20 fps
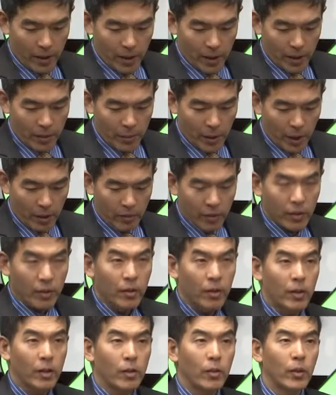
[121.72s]
뭐
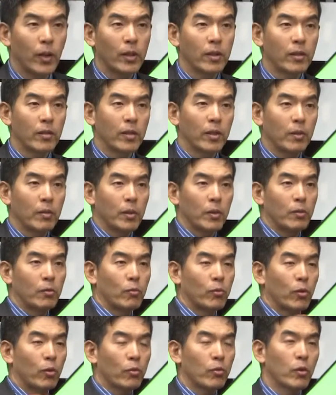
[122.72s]
학생들이 들어왔는데
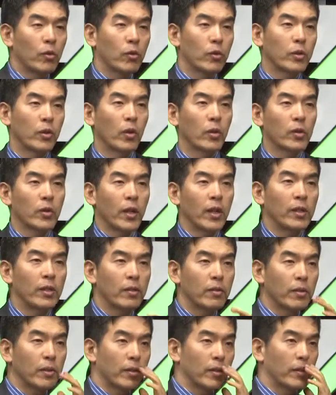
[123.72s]
뭐무성송으로 정리가 안
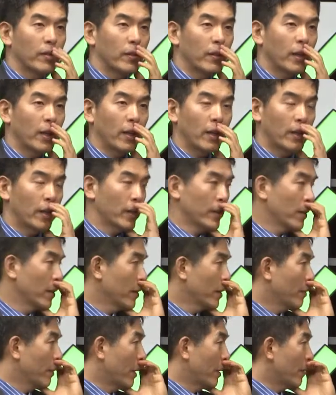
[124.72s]
되고 그러는데
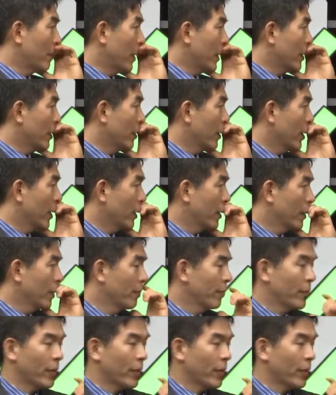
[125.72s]
그런다고 말씀하시는데요.